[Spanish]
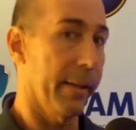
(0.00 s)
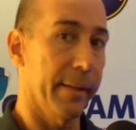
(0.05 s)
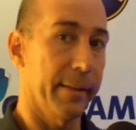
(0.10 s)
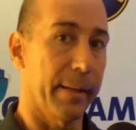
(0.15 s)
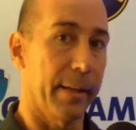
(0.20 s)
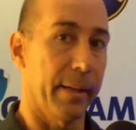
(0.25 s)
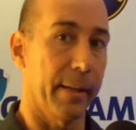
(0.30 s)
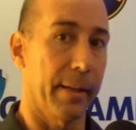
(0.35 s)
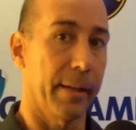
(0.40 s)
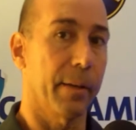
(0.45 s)
que
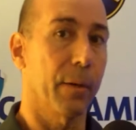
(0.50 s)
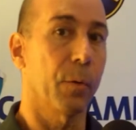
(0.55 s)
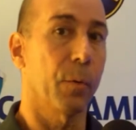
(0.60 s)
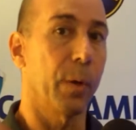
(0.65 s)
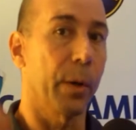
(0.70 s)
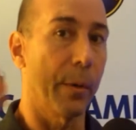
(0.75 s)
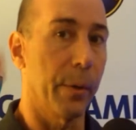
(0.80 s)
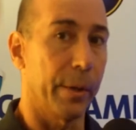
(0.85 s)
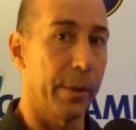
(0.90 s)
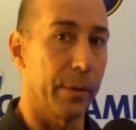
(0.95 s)
estarán en
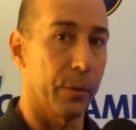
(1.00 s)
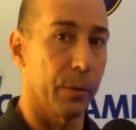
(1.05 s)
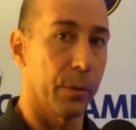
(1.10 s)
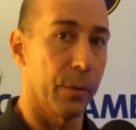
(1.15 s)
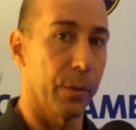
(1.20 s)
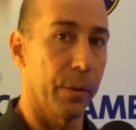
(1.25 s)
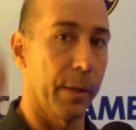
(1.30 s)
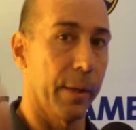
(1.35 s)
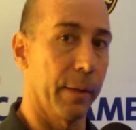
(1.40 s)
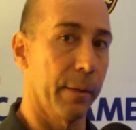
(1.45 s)
un
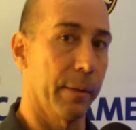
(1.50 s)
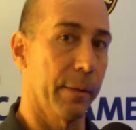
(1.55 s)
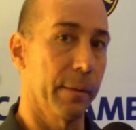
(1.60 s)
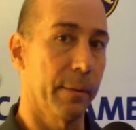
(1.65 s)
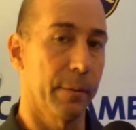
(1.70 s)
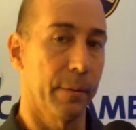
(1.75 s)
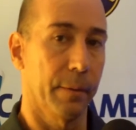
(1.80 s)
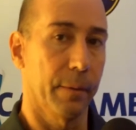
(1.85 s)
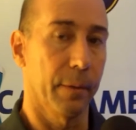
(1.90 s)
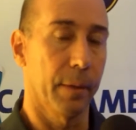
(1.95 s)
evento en,
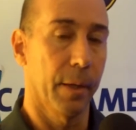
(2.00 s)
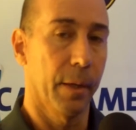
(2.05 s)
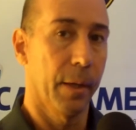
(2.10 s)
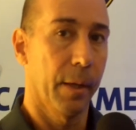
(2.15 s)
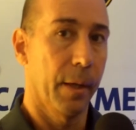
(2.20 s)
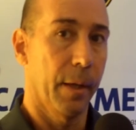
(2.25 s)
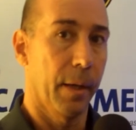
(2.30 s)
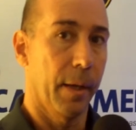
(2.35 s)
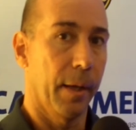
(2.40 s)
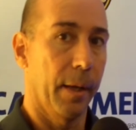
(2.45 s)
mm,
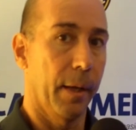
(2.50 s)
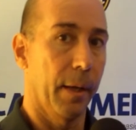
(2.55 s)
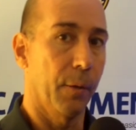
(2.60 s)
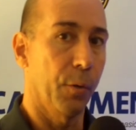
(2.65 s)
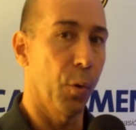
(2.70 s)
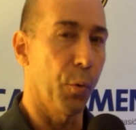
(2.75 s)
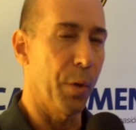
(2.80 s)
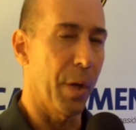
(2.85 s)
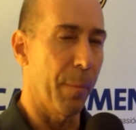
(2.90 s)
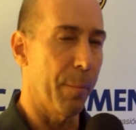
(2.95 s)
el
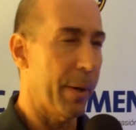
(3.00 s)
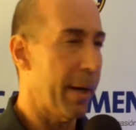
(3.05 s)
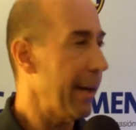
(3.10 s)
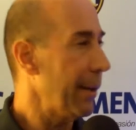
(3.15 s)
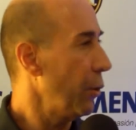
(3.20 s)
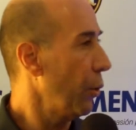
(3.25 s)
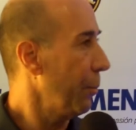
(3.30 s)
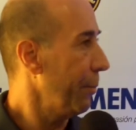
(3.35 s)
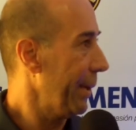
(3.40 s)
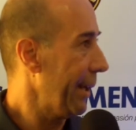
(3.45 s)
noviembre
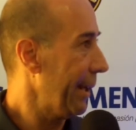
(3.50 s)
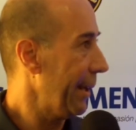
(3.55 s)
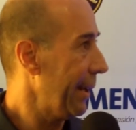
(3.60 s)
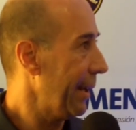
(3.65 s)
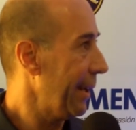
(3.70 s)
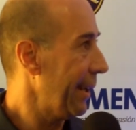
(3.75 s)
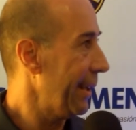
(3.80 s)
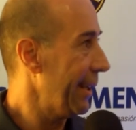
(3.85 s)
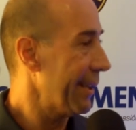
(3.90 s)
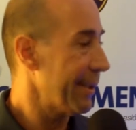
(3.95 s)
del
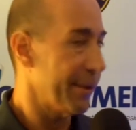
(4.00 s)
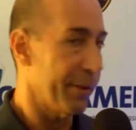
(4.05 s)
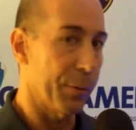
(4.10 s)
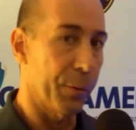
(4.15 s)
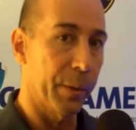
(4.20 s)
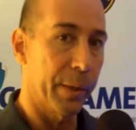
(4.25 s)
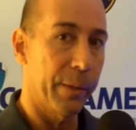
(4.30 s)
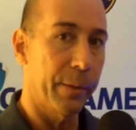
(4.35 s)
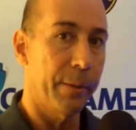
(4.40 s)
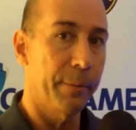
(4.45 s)

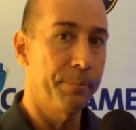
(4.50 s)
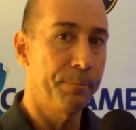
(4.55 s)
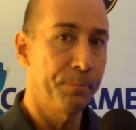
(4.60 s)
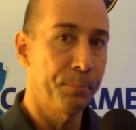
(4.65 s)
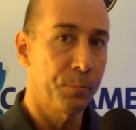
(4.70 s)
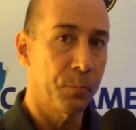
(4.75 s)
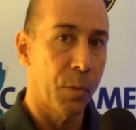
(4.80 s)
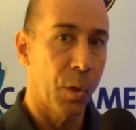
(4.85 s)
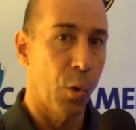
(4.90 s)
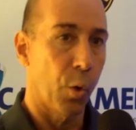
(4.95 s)
2019.
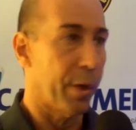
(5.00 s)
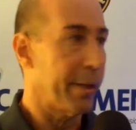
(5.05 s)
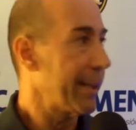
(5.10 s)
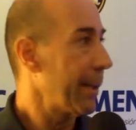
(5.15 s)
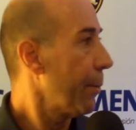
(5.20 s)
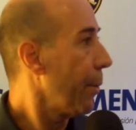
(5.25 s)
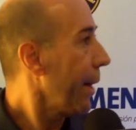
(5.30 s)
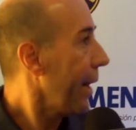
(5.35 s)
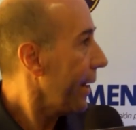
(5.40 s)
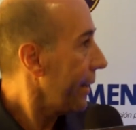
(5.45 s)
Lo que
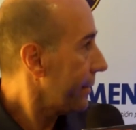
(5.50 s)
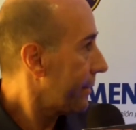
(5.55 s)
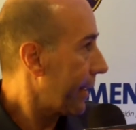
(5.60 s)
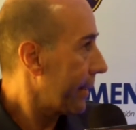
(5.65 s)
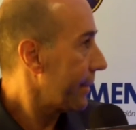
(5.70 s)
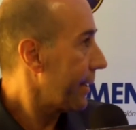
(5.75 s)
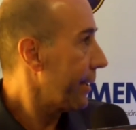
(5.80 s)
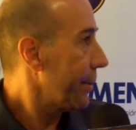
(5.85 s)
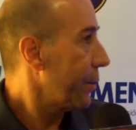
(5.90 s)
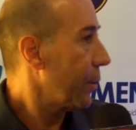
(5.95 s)
estamos es
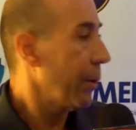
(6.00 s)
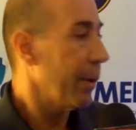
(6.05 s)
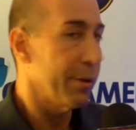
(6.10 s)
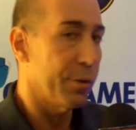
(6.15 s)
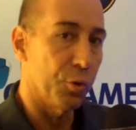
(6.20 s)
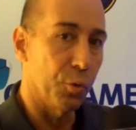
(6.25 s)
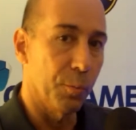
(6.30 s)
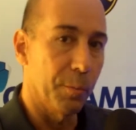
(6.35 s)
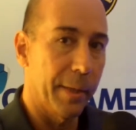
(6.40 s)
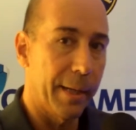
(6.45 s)
tratando de
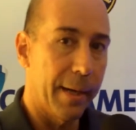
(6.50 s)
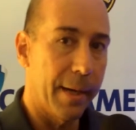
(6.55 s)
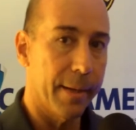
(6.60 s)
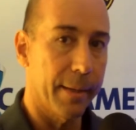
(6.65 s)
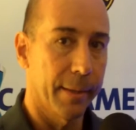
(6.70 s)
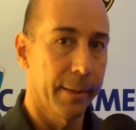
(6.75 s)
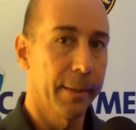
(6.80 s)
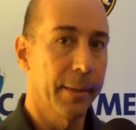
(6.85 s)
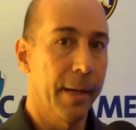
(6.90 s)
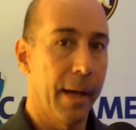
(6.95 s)

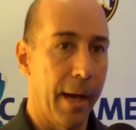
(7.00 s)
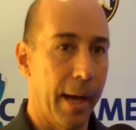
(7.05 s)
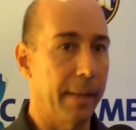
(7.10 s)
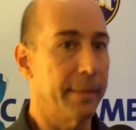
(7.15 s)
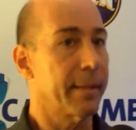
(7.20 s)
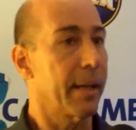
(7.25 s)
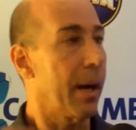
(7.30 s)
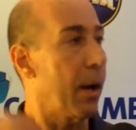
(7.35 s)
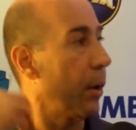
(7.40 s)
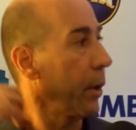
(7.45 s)
sumar
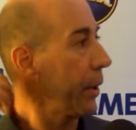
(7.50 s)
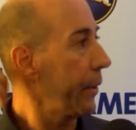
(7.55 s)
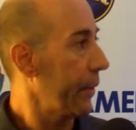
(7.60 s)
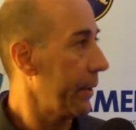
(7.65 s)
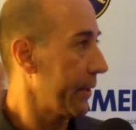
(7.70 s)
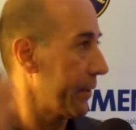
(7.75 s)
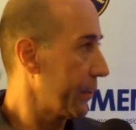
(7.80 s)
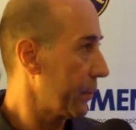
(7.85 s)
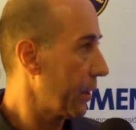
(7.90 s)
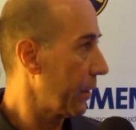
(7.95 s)
al trabajo que
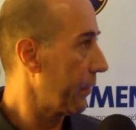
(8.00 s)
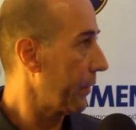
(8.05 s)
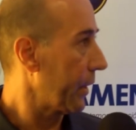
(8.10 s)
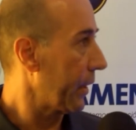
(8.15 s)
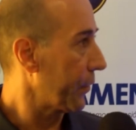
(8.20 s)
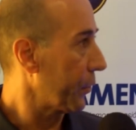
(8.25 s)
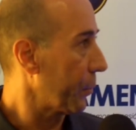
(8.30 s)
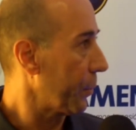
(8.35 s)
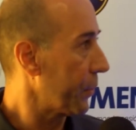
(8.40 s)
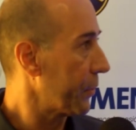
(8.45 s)
viene haciendo la
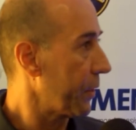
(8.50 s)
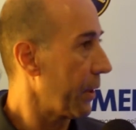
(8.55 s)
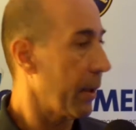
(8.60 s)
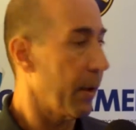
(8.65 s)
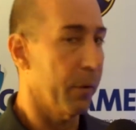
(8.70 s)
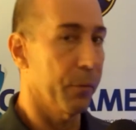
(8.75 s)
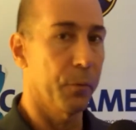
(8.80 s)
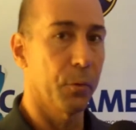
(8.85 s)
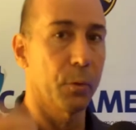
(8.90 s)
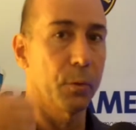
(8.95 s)
Federación
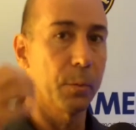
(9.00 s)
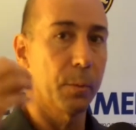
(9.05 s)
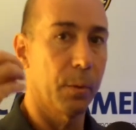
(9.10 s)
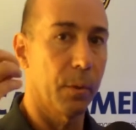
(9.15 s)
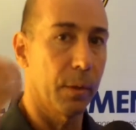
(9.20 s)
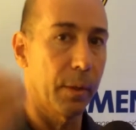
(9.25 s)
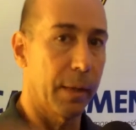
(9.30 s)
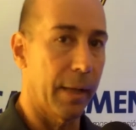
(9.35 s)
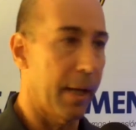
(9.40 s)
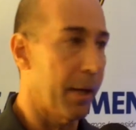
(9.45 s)
Nacional de
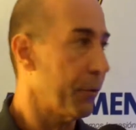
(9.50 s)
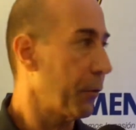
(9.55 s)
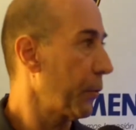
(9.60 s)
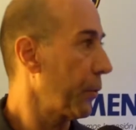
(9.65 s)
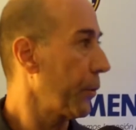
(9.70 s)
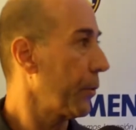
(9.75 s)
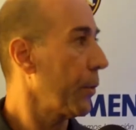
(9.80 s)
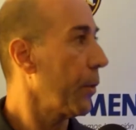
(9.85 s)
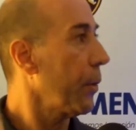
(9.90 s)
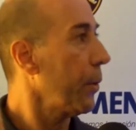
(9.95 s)
Fútbol, las
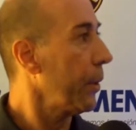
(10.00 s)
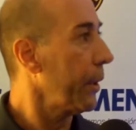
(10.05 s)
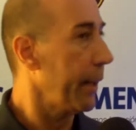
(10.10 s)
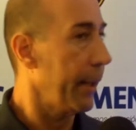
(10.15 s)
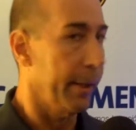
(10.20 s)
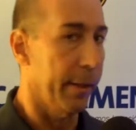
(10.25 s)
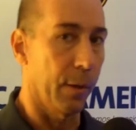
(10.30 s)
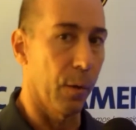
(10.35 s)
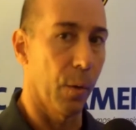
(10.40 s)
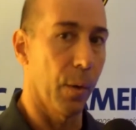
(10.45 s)

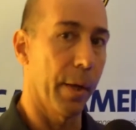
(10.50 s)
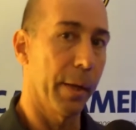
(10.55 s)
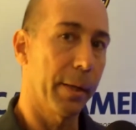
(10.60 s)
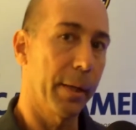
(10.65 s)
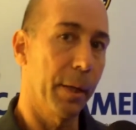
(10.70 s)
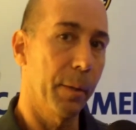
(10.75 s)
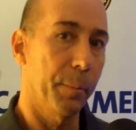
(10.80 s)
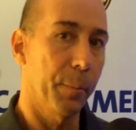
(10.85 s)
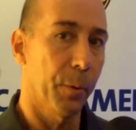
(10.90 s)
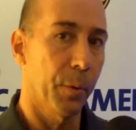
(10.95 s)
asociaciones y los
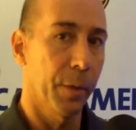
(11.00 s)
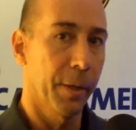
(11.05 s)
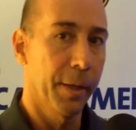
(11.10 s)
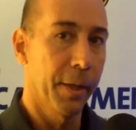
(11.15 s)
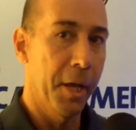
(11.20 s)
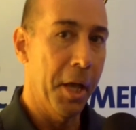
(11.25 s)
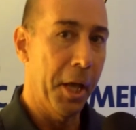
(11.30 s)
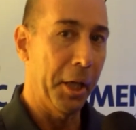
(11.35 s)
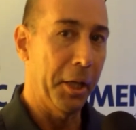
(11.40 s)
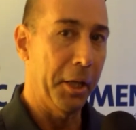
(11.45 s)
equipos.
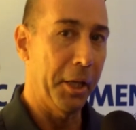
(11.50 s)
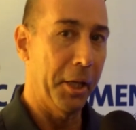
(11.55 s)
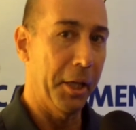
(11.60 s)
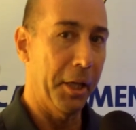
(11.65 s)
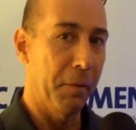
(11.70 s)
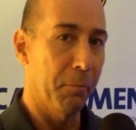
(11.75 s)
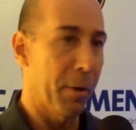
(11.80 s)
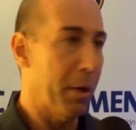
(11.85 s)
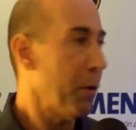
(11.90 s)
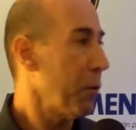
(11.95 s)

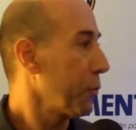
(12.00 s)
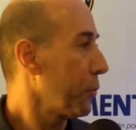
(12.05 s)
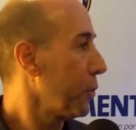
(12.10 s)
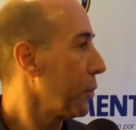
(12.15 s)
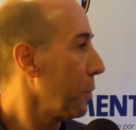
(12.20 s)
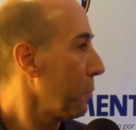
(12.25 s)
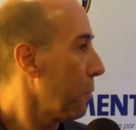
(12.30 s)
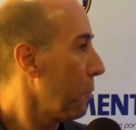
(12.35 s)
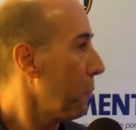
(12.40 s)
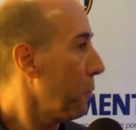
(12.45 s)
Y bueno, nos
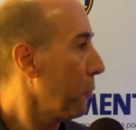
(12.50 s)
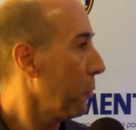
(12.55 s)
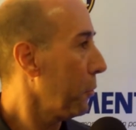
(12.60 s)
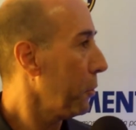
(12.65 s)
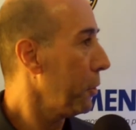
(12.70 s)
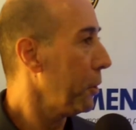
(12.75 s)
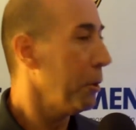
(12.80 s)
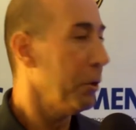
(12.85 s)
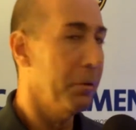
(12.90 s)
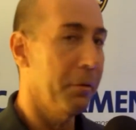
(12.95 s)
sentimos
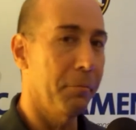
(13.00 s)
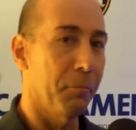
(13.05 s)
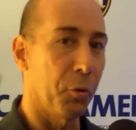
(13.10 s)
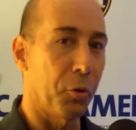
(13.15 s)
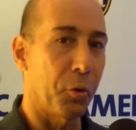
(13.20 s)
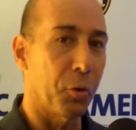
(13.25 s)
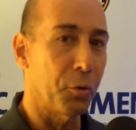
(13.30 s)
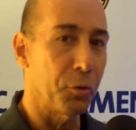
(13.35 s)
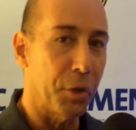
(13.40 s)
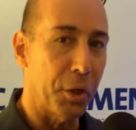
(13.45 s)
muy,
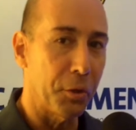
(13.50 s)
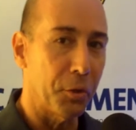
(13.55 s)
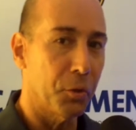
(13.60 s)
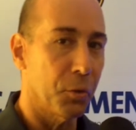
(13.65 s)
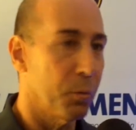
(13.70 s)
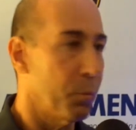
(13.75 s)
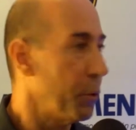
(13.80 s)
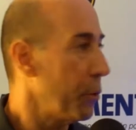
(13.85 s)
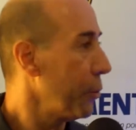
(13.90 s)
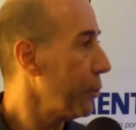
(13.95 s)
muy
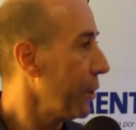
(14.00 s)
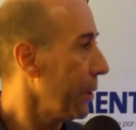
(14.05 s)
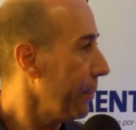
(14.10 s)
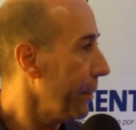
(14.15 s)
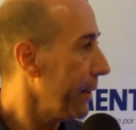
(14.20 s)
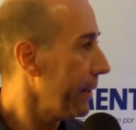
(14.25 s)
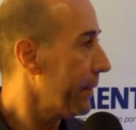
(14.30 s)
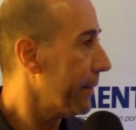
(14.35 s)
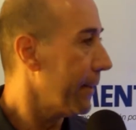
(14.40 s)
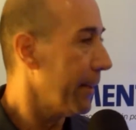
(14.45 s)
contentos, muy
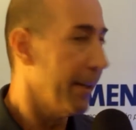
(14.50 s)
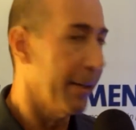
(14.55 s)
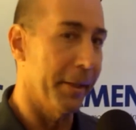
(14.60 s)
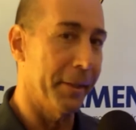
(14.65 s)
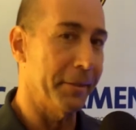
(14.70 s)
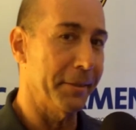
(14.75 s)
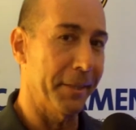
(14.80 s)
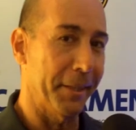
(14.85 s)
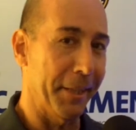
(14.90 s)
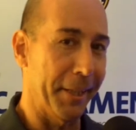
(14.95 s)
optimistas
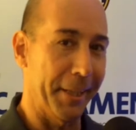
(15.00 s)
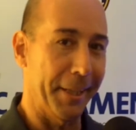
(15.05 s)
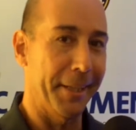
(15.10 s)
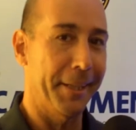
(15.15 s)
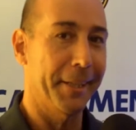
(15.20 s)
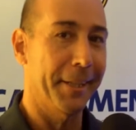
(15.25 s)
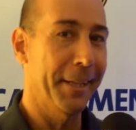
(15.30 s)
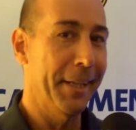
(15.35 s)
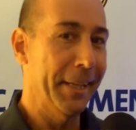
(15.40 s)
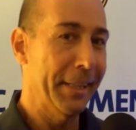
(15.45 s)
en
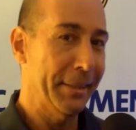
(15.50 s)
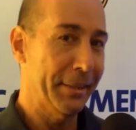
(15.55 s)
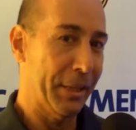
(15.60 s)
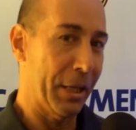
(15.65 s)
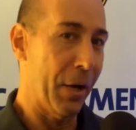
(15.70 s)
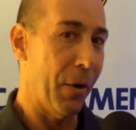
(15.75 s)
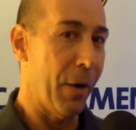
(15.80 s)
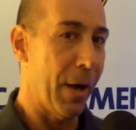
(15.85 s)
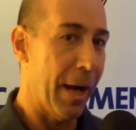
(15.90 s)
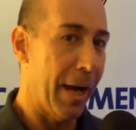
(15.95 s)
seguir
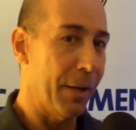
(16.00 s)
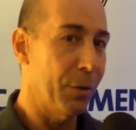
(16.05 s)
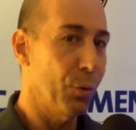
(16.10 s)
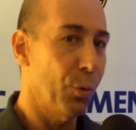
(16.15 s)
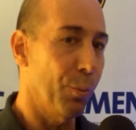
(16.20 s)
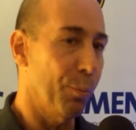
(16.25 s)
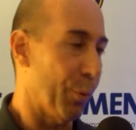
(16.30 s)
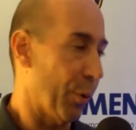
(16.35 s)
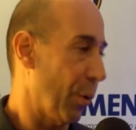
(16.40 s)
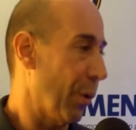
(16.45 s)

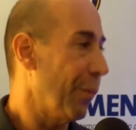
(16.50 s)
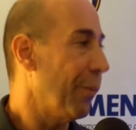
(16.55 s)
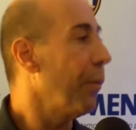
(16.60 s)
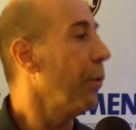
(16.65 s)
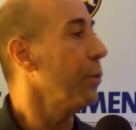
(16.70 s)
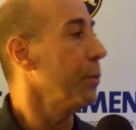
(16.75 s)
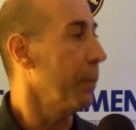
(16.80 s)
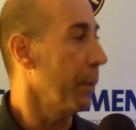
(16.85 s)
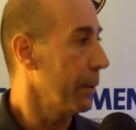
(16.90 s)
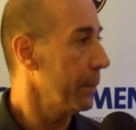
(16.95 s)
trabajando en pro del
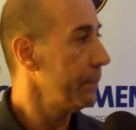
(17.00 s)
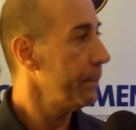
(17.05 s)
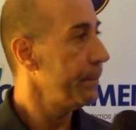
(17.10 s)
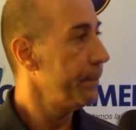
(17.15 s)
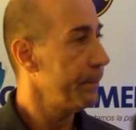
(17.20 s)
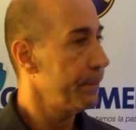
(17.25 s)
fútbol